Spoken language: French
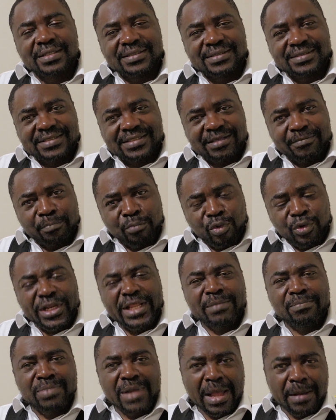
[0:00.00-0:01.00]
c'est
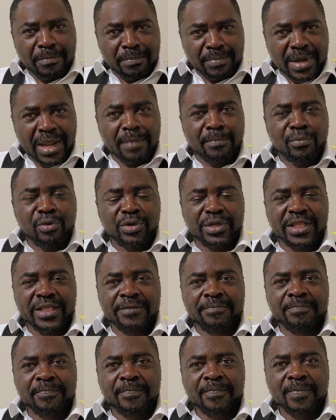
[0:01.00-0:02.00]
bonnet blanc, blanc,
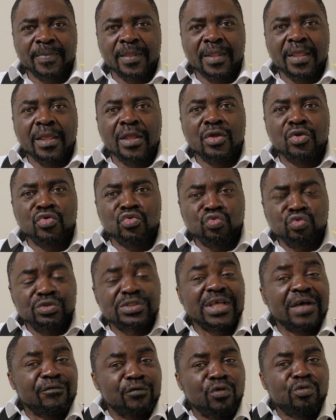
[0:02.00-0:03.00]
bonnet.
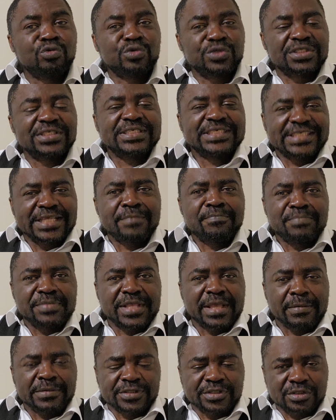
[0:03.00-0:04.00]
Nous avons aussi, j'aime
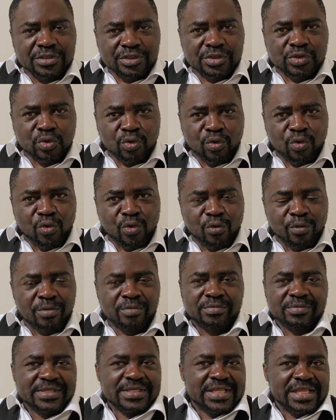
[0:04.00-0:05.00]
bien Sonko.
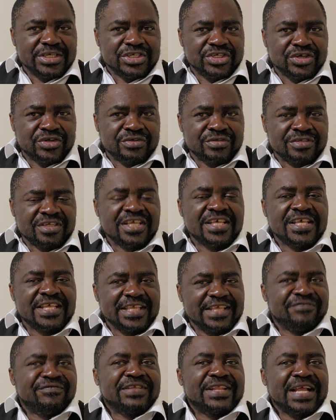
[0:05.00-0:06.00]
Il est jeune.
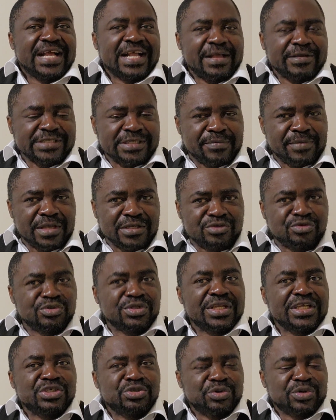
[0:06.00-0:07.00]
Il vient de la Casamance, une
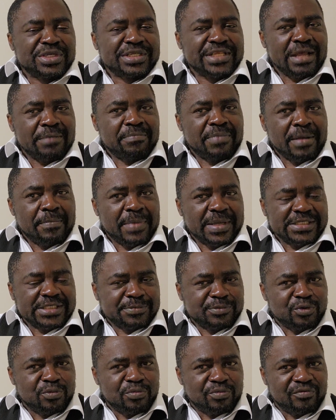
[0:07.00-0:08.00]
région qui n'a pas
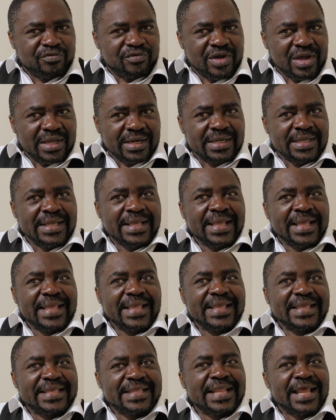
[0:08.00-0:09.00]
participé au pouvoir.
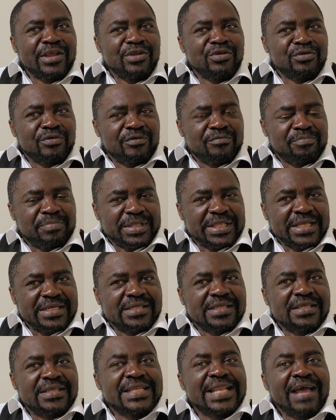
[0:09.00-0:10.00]
Et il a une, peut-être,
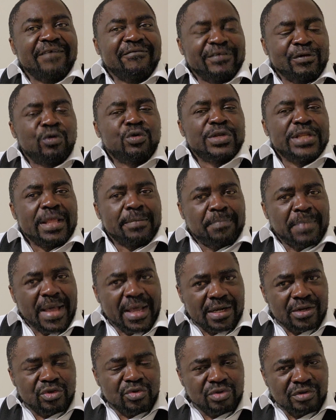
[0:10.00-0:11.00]
il avait au
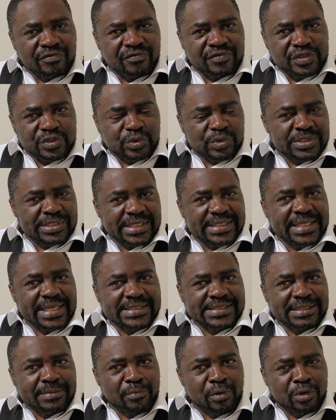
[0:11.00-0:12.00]
départ une vision qui était
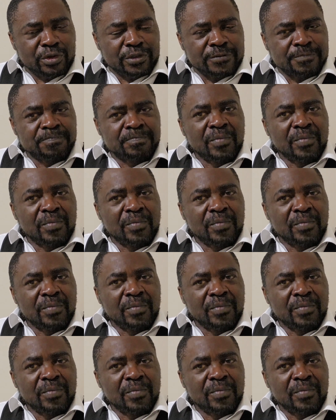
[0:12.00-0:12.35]
assez bonne